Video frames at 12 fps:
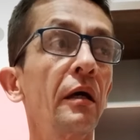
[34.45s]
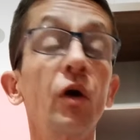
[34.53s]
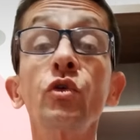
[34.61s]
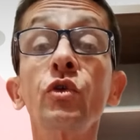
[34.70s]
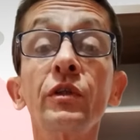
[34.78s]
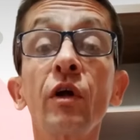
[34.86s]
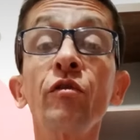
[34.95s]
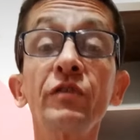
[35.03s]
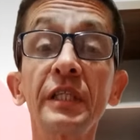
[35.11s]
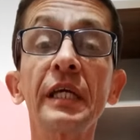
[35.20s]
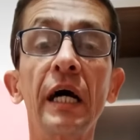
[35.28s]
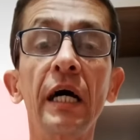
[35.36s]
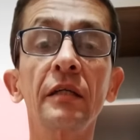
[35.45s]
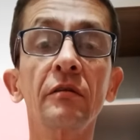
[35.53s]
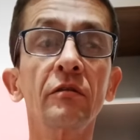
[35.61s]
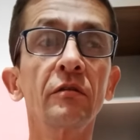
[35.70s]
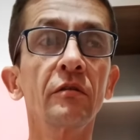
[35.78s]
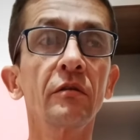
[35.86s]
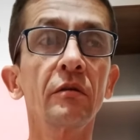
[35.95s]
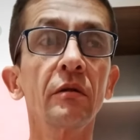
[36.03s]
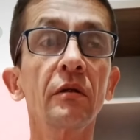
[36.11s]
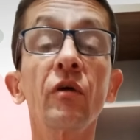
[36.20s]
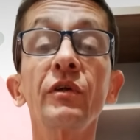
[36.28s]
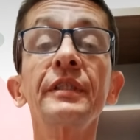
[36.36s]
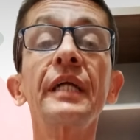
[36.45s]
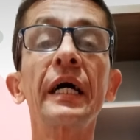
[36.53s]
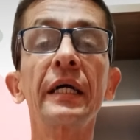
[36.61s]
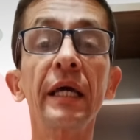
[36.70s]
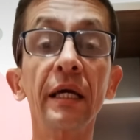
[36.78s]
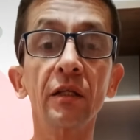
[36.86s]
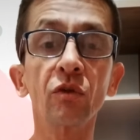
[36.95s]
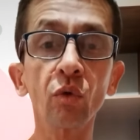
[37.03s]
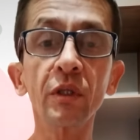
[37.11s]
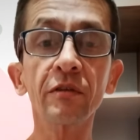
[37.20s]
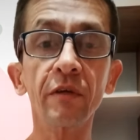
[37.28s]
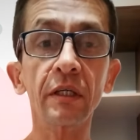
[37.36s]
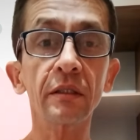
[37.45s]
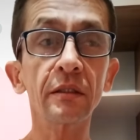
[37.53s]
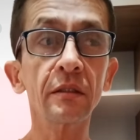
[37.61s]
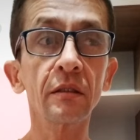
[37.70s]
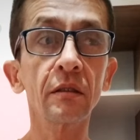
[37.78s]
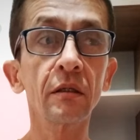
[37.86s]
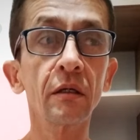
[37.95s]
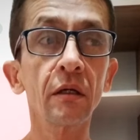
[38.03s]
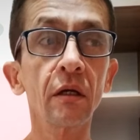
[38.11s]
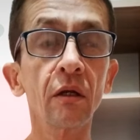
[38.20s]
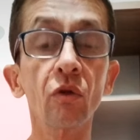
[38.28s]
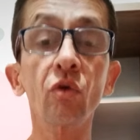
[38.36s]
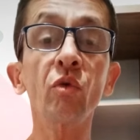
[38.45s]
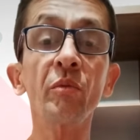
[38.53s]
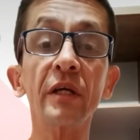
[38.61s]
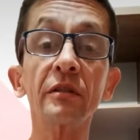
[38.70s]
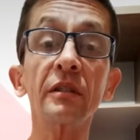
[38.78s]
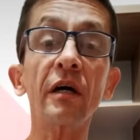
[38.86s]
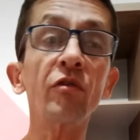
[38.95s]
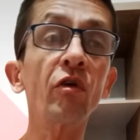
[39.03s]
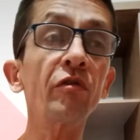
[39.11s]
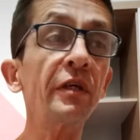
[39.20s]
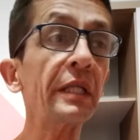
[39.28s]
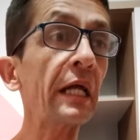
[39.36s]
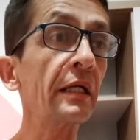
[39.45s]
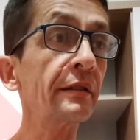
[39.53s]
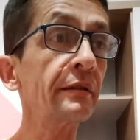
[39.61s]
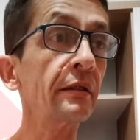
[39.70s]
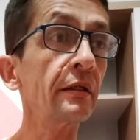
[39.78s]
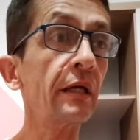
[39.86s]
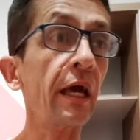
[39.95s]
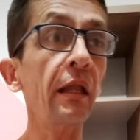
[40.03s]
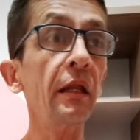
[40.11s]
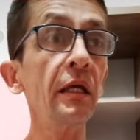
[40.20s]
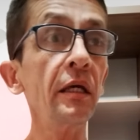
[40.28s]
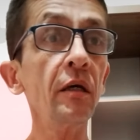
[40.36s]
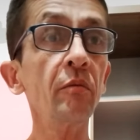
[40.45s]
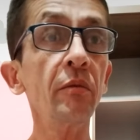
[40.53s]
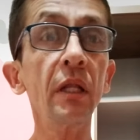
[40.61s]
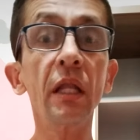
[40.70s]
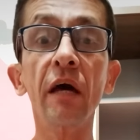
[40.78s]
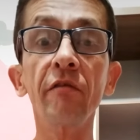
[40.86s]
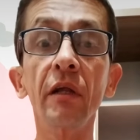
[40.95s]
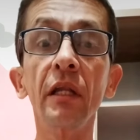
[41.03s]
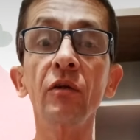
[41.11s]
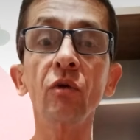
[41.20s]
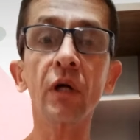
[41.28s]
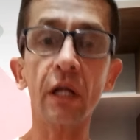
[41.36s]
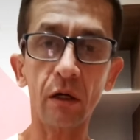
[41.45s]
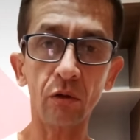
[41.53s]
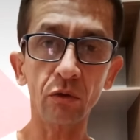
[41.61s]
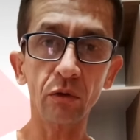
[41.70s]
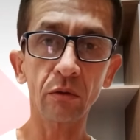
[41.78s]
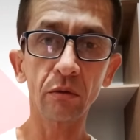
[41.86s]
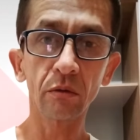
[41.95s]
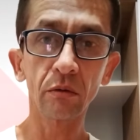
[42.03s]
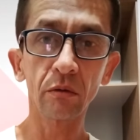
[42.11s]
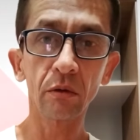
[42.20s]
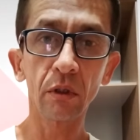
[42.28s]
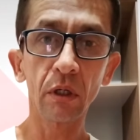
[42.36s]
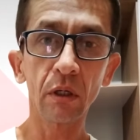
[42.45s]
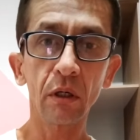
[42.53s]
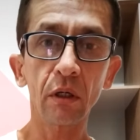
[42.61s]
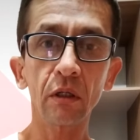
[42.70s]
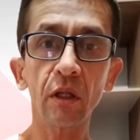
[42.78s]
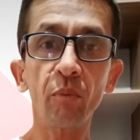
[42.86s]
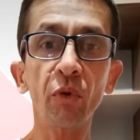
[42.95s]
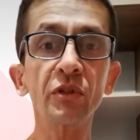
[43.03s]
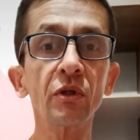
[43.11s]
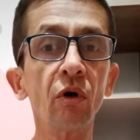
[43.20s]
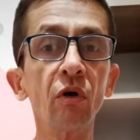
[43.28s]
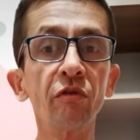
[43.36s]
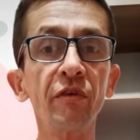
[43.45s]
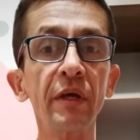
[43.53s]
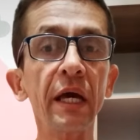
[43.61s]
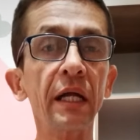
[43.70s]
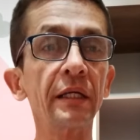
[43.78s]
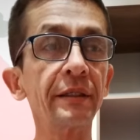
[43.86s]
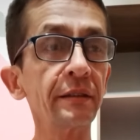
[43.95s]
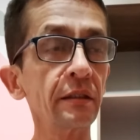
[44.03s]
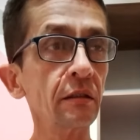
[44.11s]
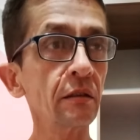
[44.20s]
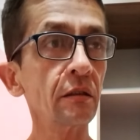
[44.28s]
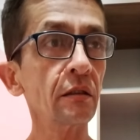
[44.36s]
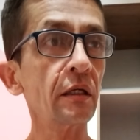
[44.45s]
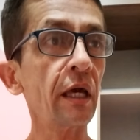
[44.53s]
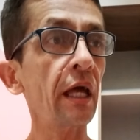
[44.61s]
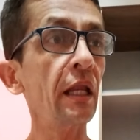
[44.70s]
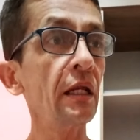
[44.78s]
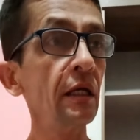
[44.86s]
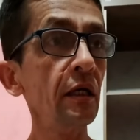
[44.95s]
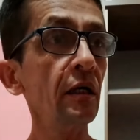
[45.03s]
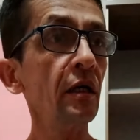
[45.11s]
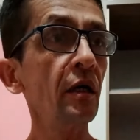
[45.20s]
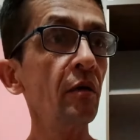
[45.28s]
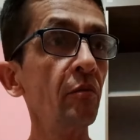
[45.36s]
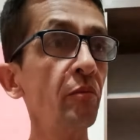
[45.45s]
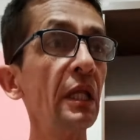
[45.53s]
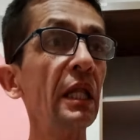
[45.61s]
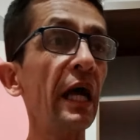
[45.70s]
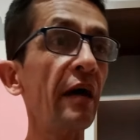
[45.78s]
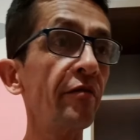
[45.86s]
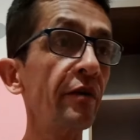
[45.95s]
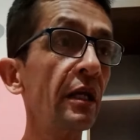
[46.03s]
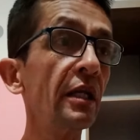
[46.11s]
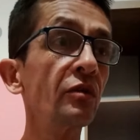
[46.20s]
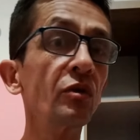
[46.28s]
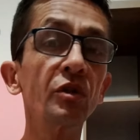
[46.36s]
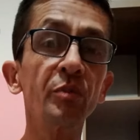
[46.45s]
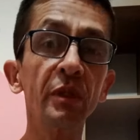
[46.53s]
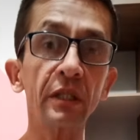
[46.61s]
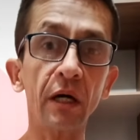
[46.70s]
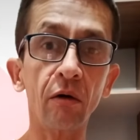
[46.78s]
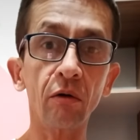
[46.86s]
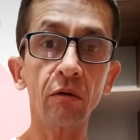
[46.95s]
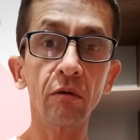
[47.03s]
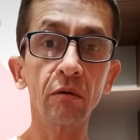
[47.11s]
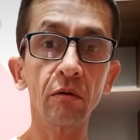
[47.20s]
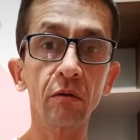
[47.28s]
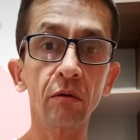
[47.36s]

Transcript: Eu sou tão viciado que eu estraguei ela duas vezes. No começo eu tava ouvindo ela assim, Kelly me leve ali no crowd. Depois eu ouvi ela assim, Kelly me leve ali no hospital.